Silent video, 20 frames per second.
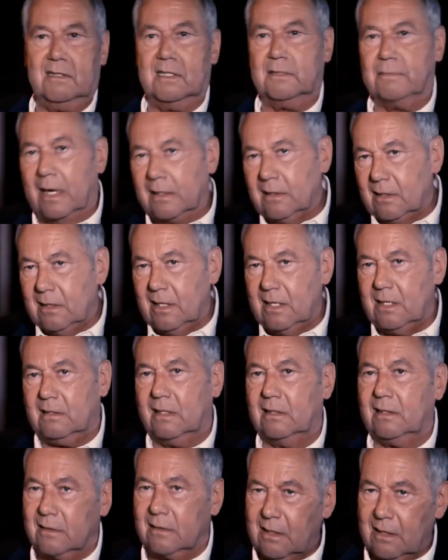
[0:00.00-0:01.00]
zweite nicht, die
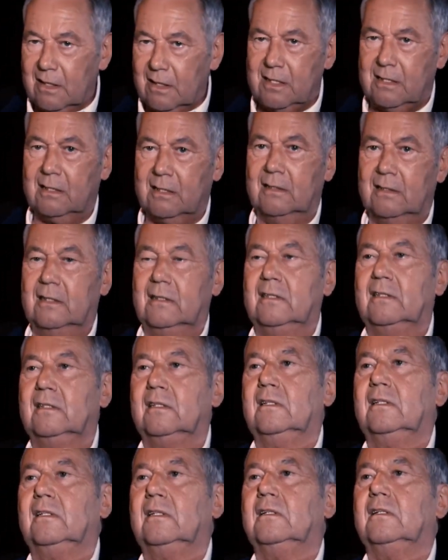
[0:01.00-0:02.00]
dritte nicht,
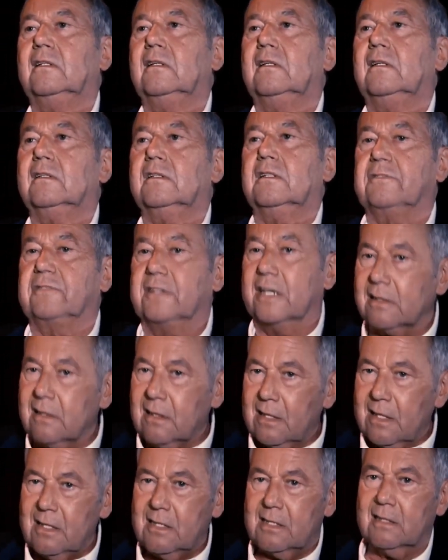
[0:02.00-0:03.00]
die vierte
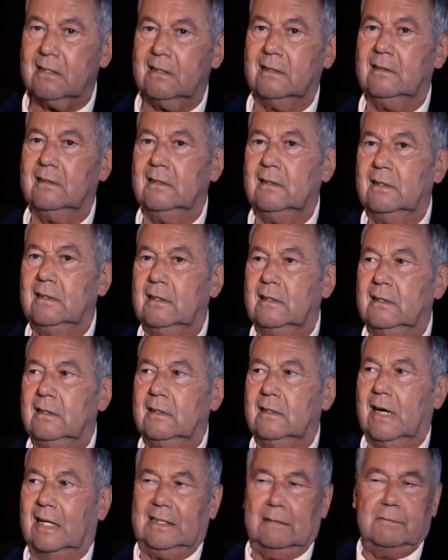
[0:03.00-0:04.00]
nicht.
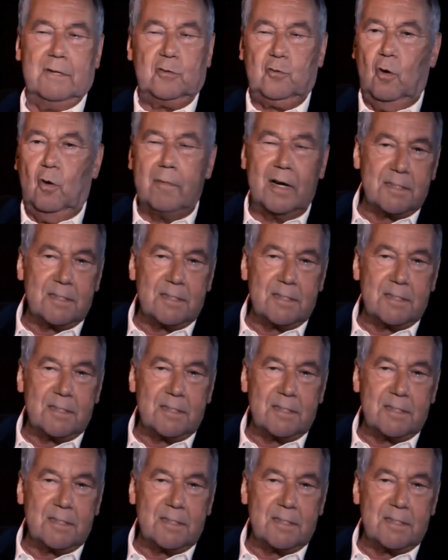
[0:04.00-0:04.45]
Hat aber Thomas